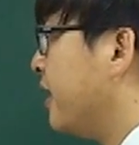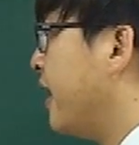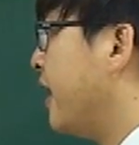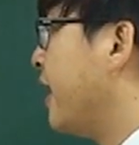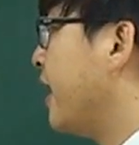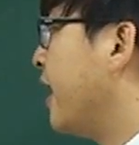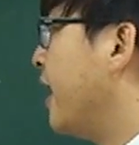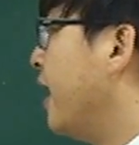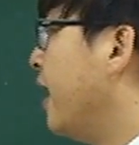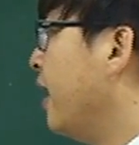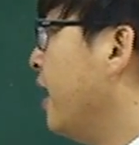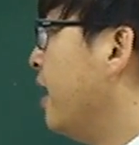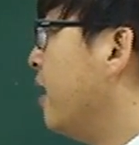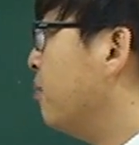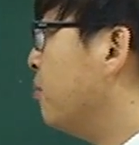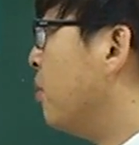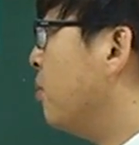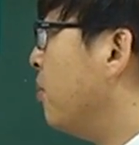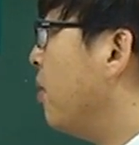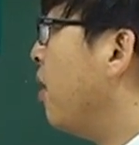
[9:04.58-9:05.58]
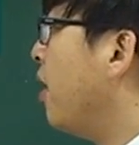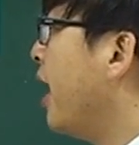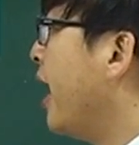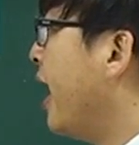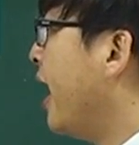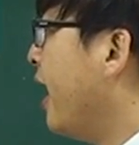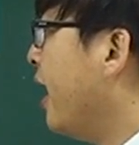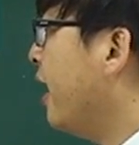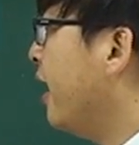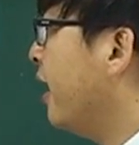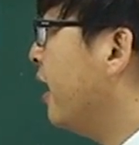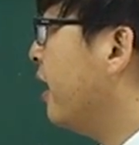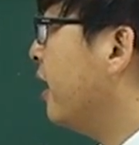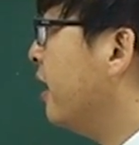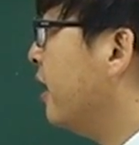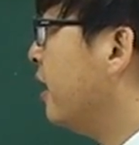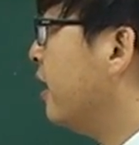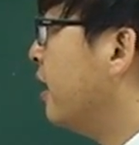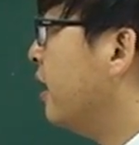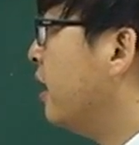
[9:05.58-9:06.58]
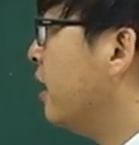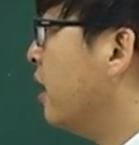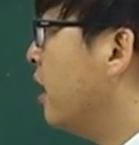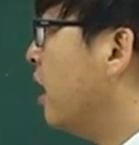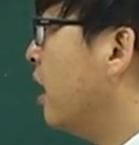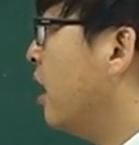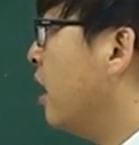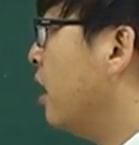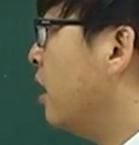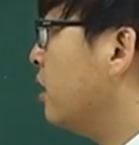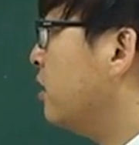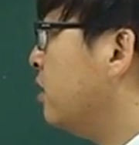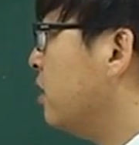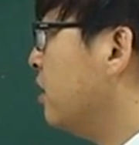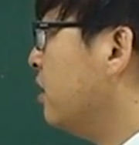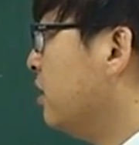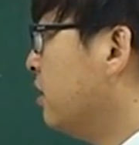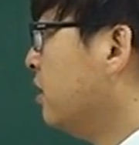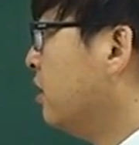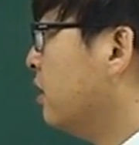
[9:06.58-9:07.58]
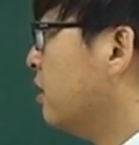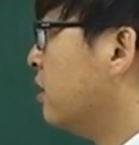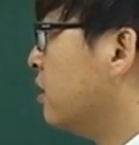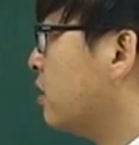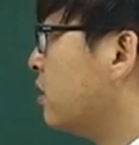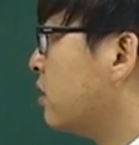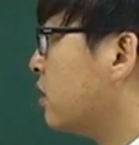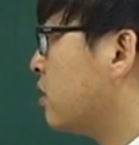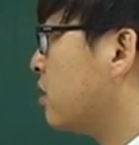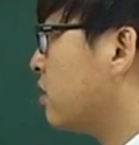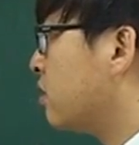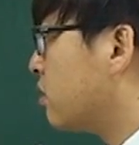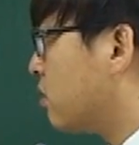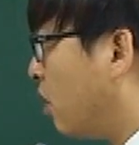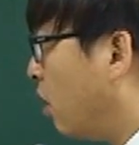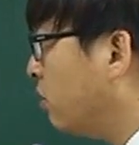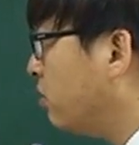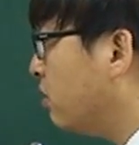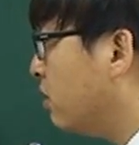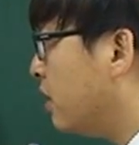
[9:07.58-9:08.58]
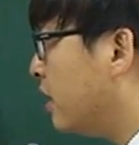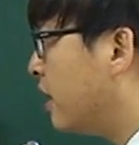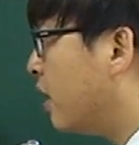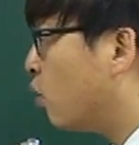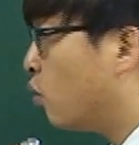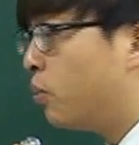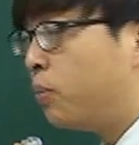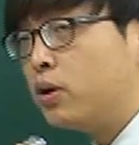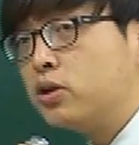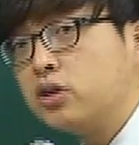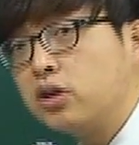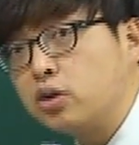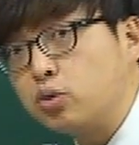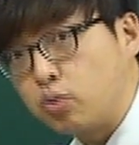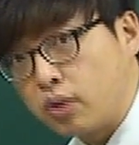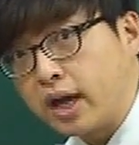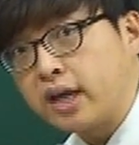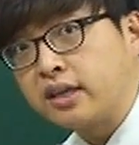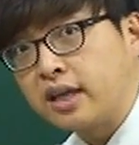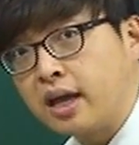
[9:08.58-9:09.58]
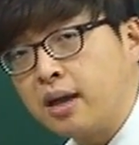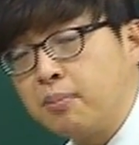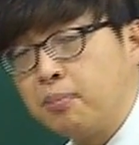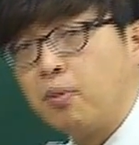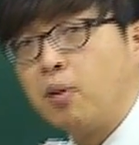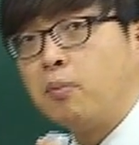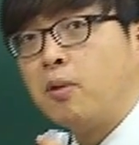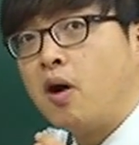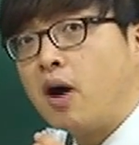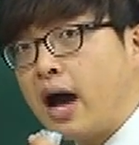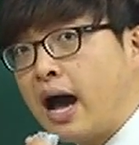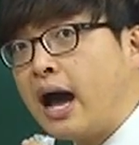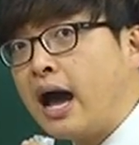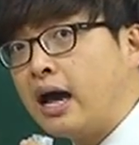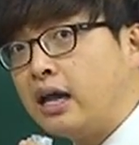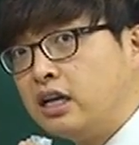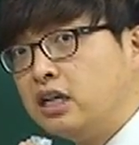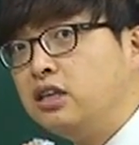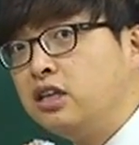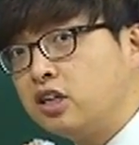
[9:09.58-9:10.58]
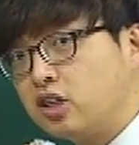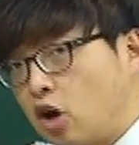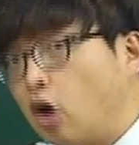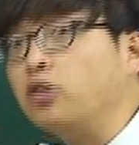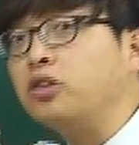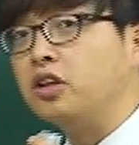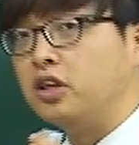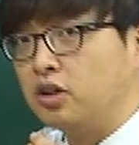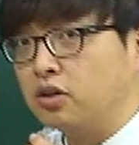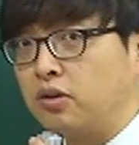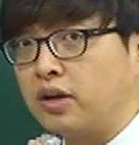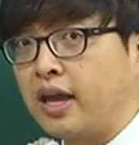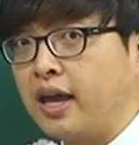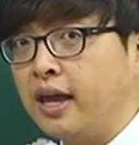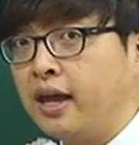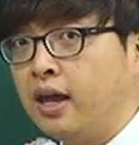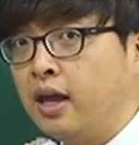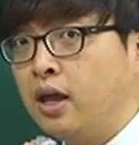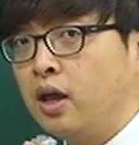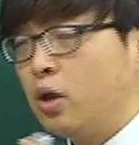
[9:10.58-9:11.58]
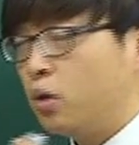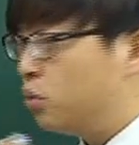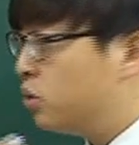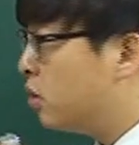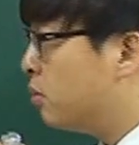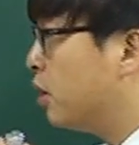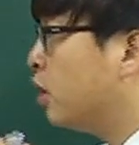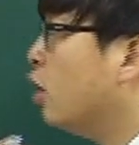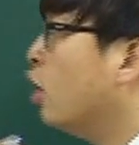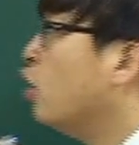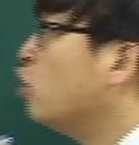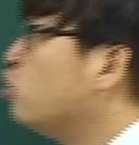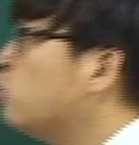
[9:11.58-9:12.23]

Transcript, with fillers: 얘네가 뭐뭐 하는 것이라고 번역이 돼야 돼. 뭐뭐 뭐, 하는 것 이렇게. 왜냐하면